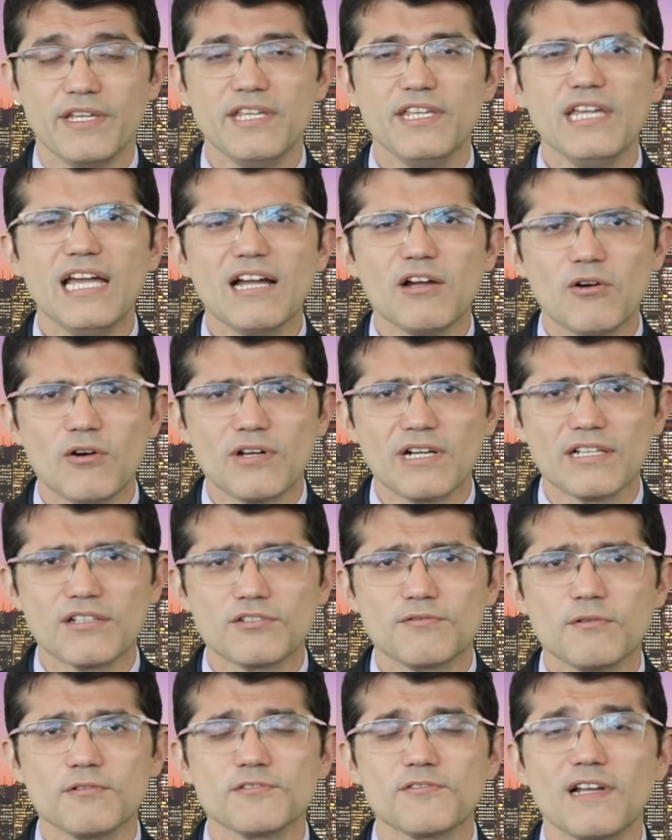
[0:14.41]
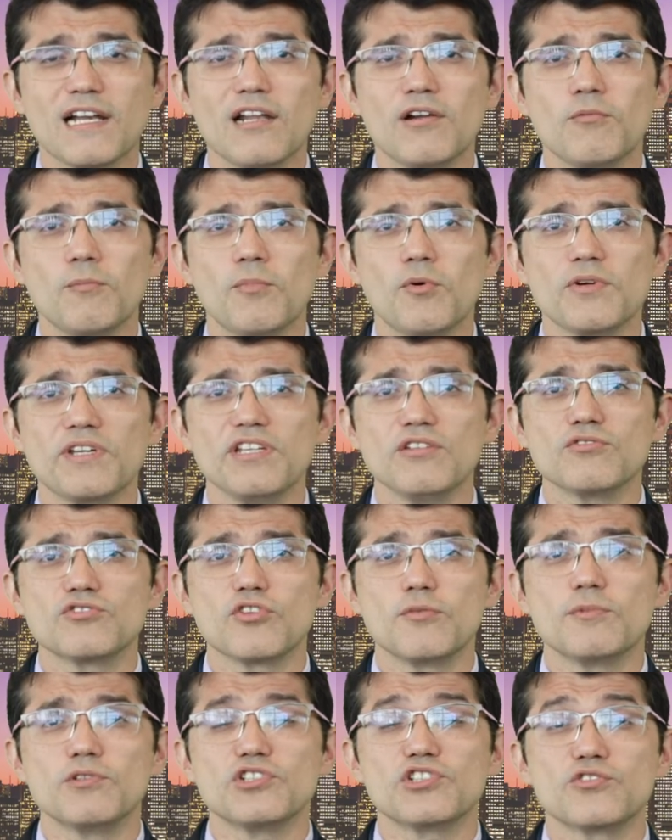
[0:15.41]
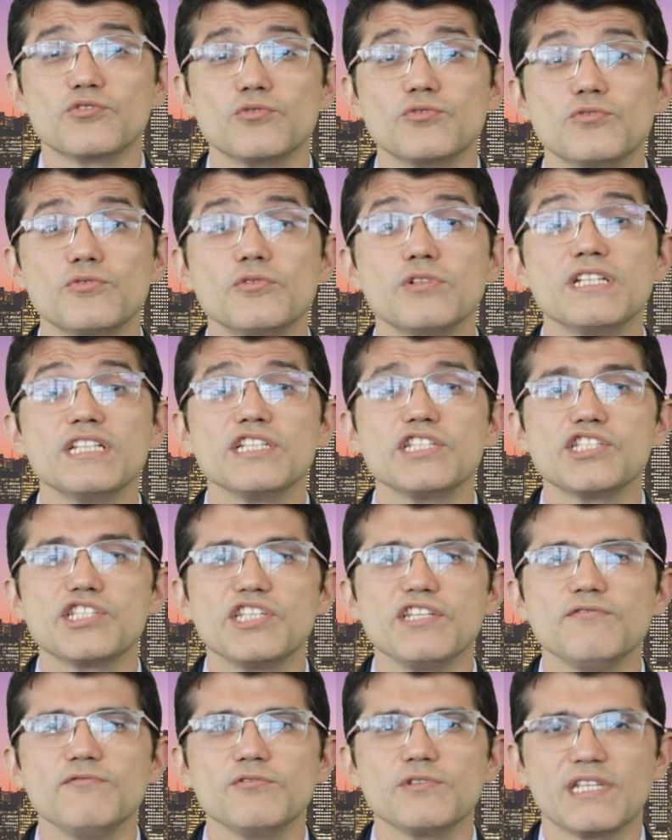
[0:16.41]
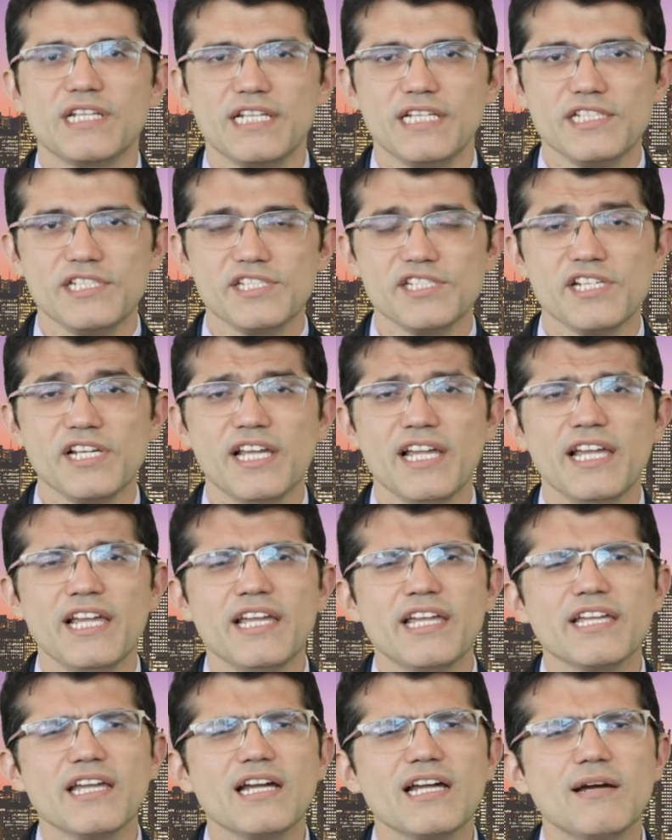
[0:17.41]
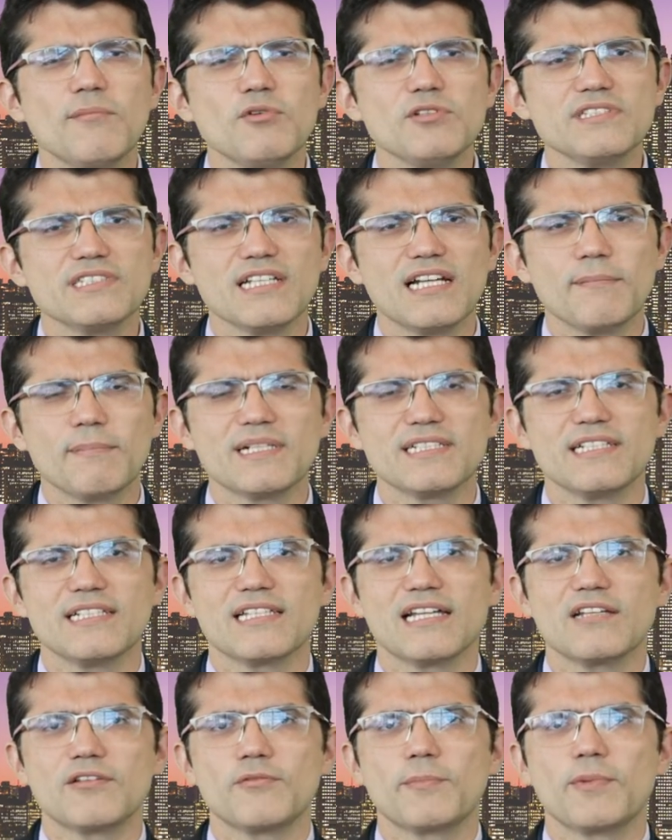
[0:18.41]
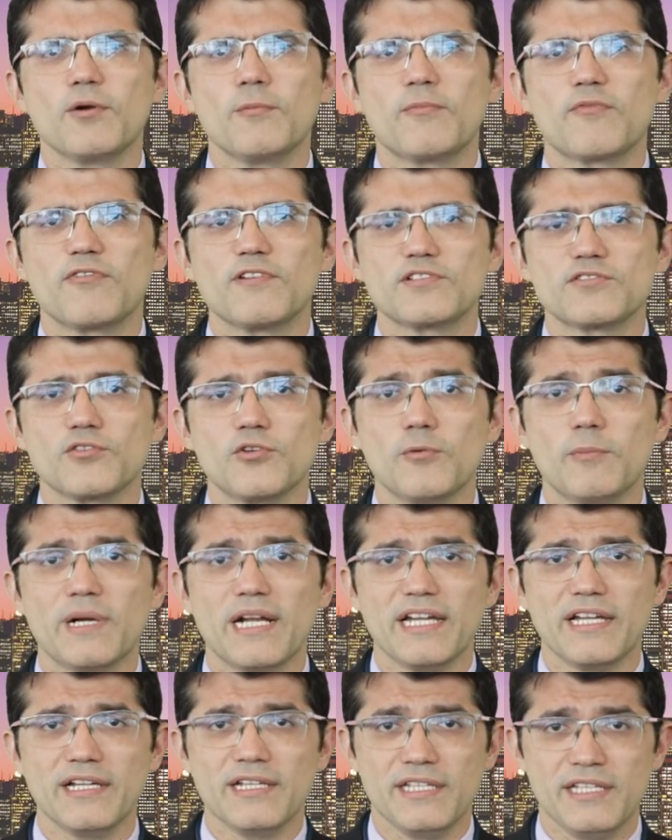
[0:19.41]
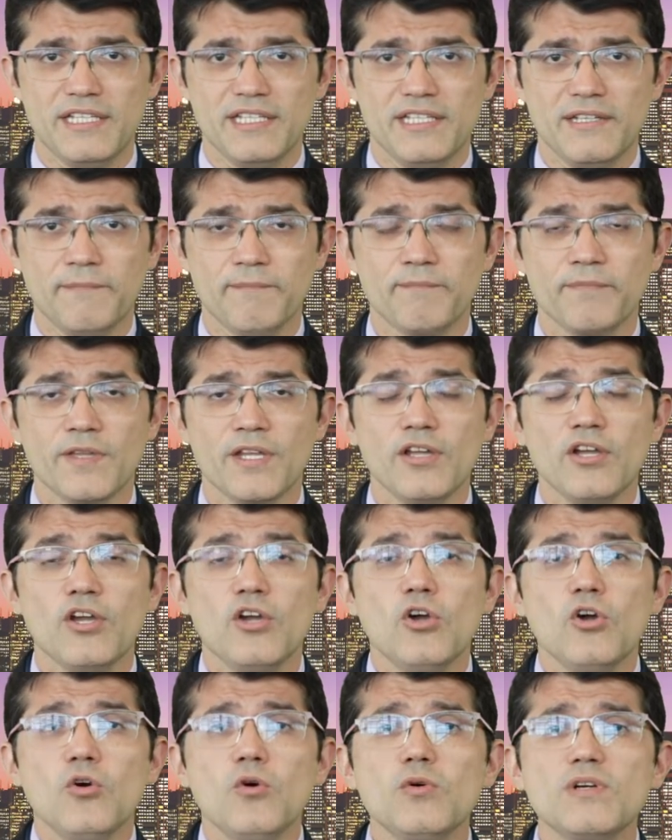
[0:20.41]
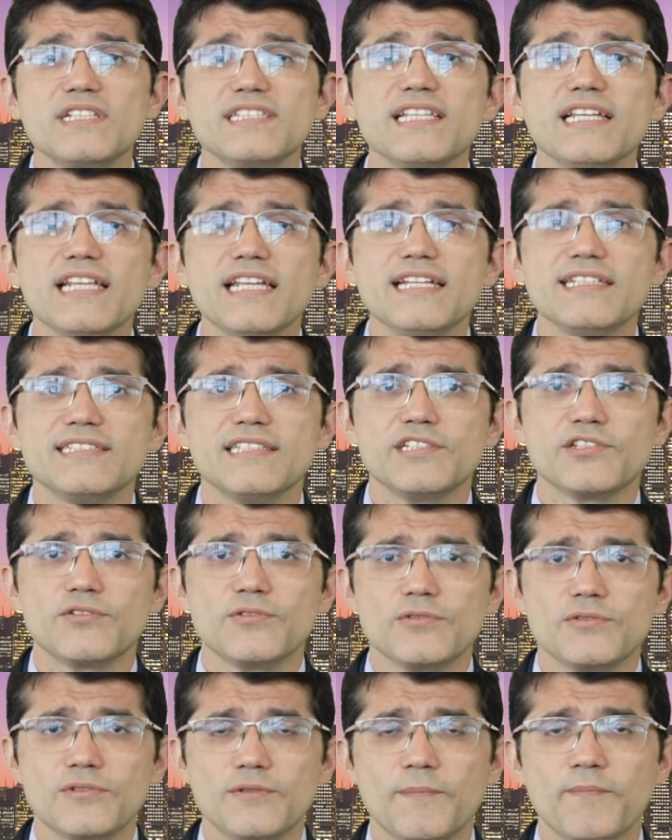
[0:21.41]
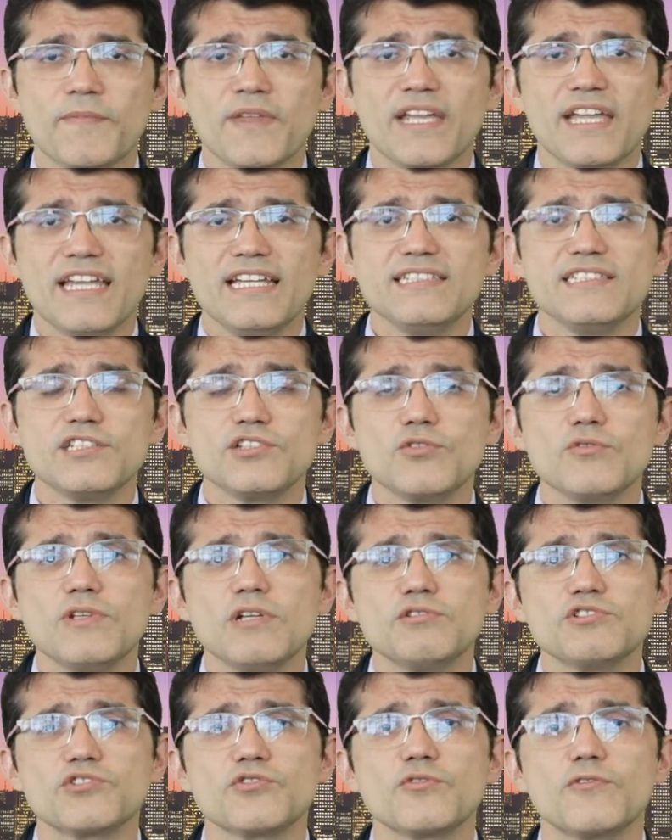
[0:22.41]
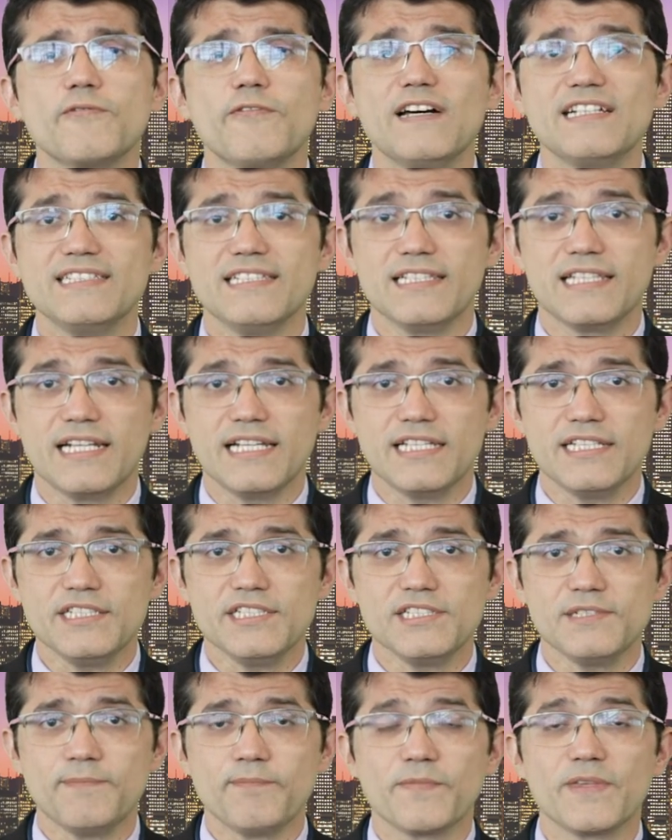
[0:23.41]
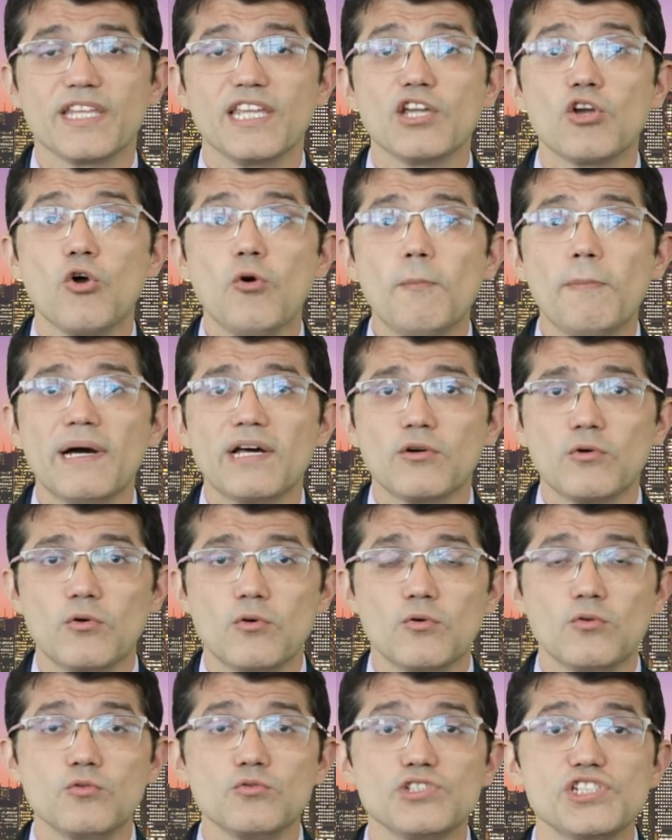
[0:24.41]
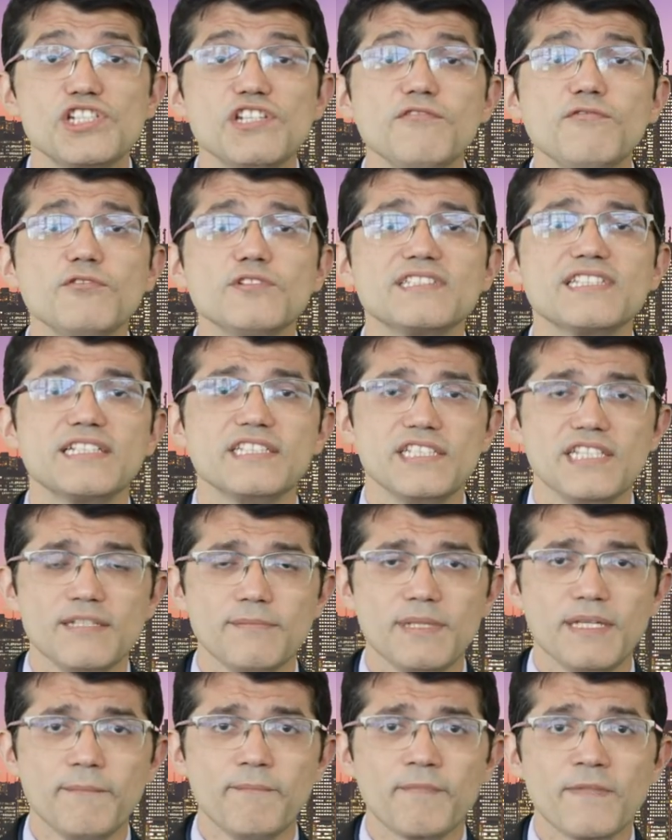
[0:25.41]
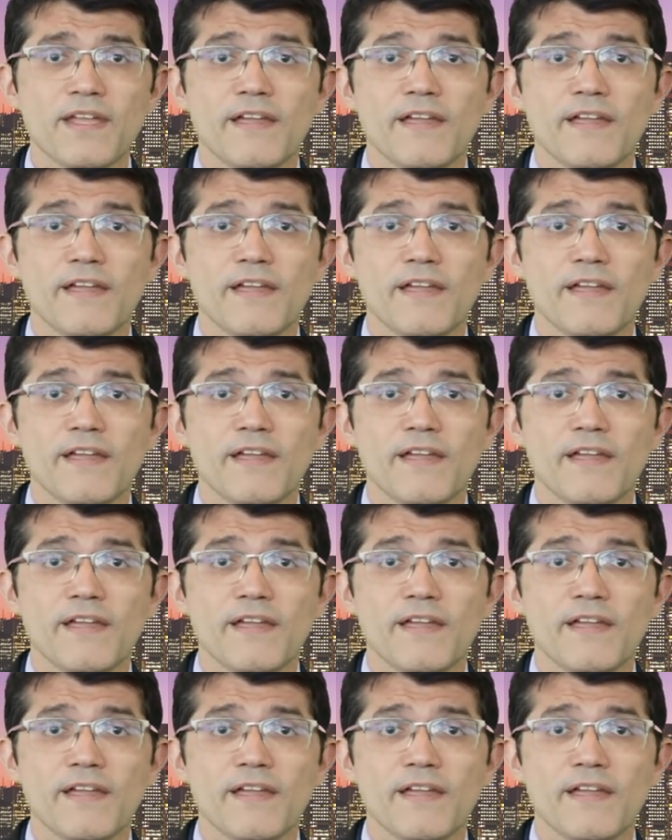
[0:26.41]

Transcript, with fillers: E agora nós vamos falar um pouquinho sobre o estudo TIVO-3, que acabou de ser apresentado pelo professor Brian Heaney. O que seria esse estudo? Esse estudo é um estudo fase 3 que comparou o tivozanib